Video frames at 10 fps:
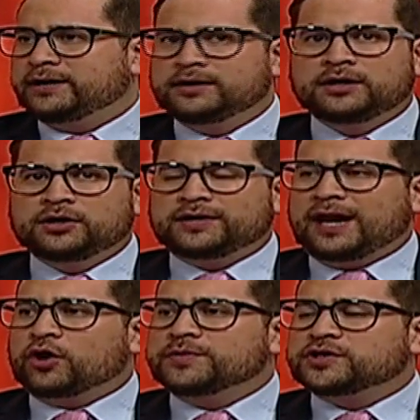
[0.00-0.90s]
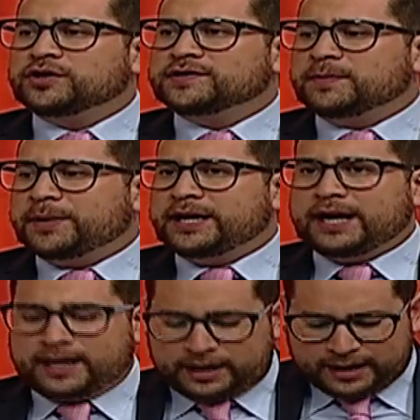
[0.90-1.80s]
No, porque la comisión
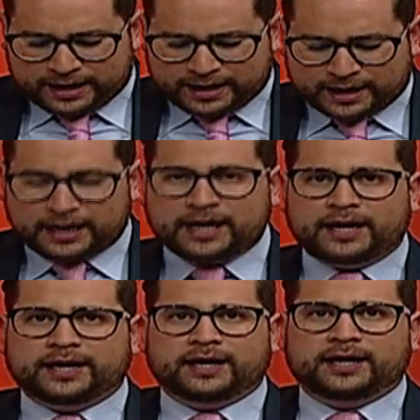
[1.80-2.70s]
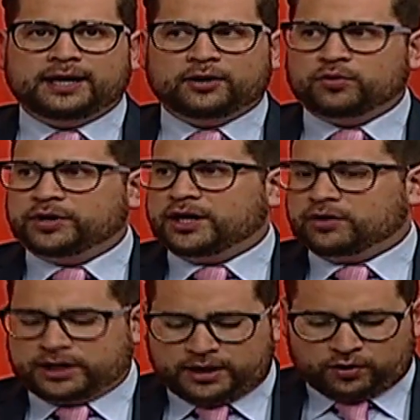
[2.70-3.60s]
disciplinaria, y aquí aclara en el
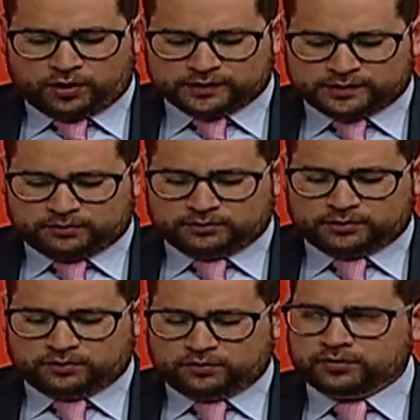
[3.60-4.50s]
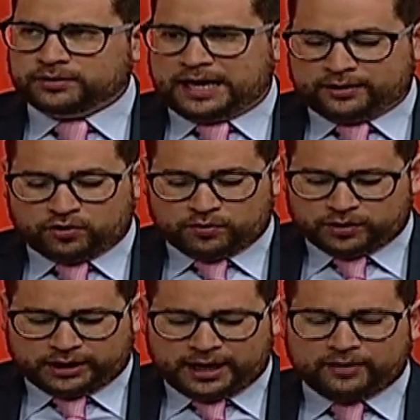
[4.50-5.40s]
comunicado que llegó hace largo un, comunicado, largo
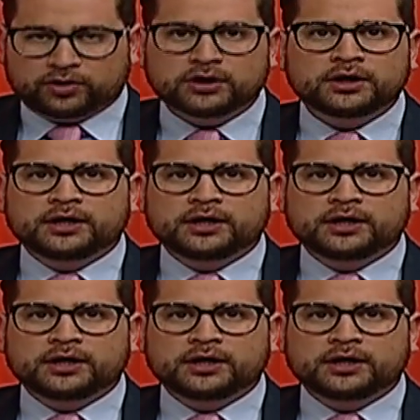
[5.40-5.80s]
comunicado,